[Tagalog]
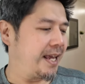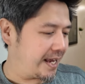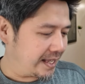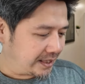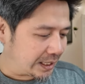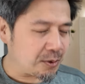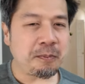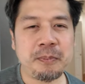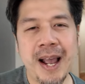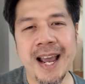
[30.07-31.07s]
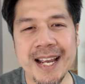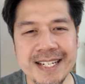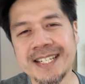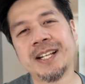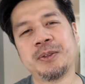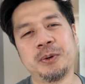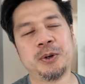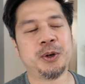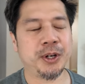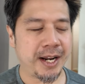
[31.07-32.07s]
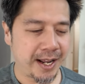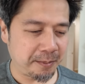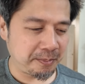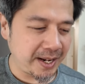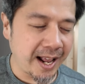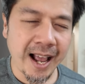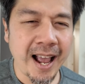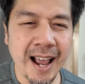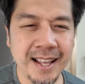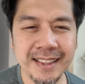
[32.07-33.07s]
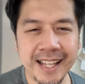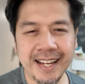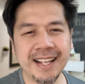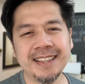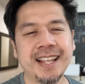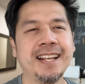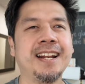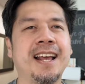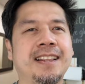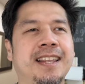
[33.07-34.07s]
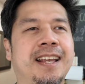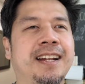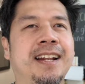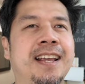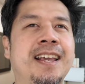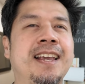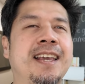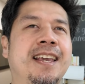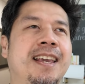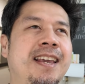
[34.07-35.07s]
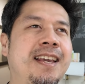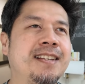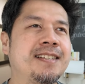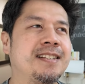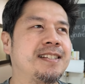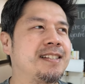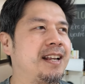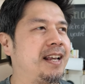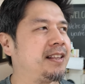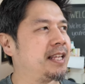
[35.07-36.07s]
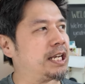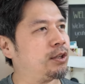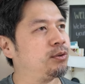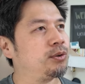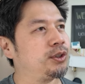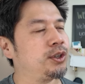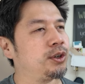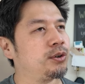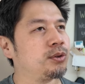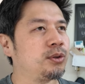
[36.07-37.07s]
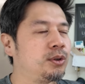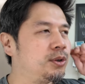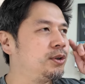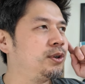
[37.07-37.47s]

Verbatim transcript: And itong package na to na pinakaantay-antay natin is I think in order ko to